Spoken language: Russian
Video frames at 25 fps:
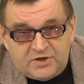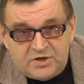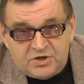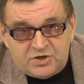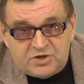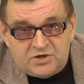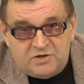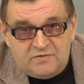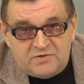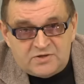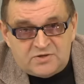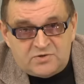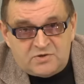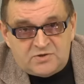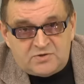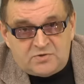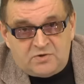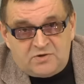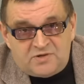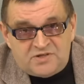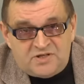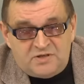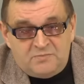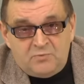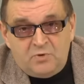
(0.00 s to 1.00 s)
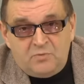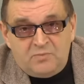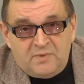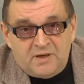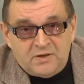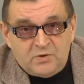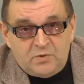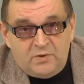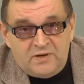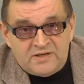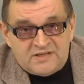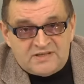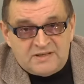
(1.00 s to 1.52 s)
1947
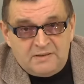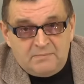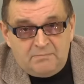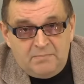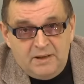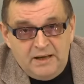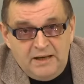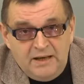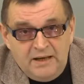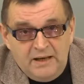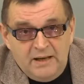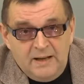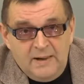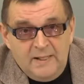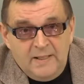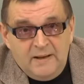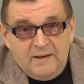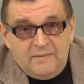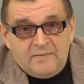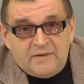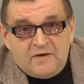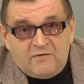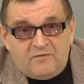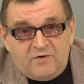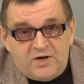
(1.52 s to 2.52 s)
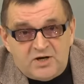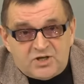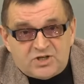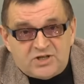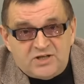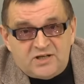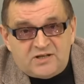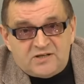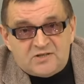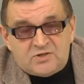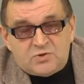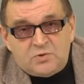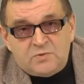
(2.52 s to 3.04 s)
году СНБ
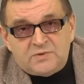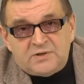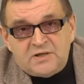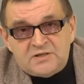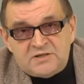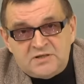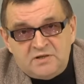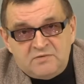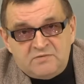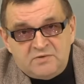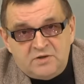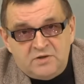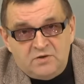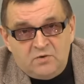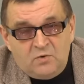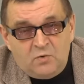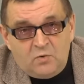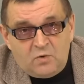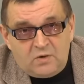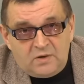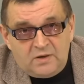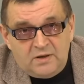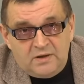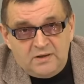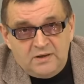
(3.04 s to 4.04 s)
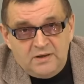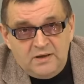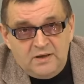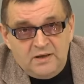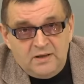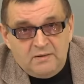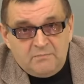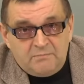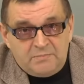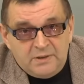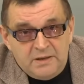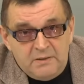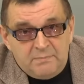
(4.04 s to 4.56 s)
высший консультативный орган
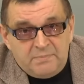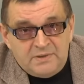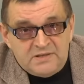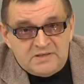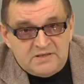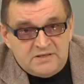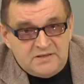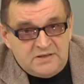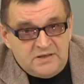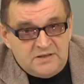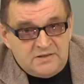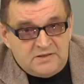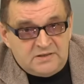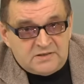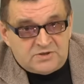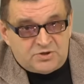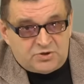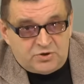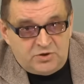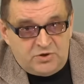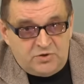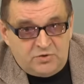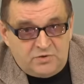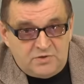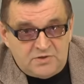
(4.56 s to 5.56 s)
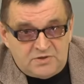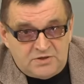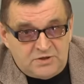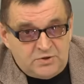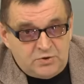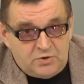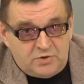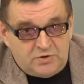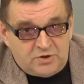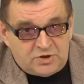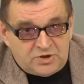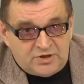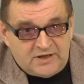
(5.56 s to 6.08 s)
при президенте
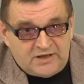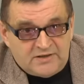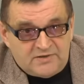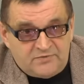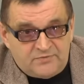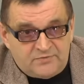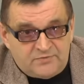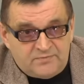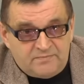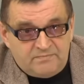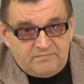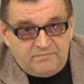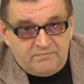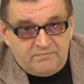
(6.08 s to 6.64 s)
Соединенных Штатов.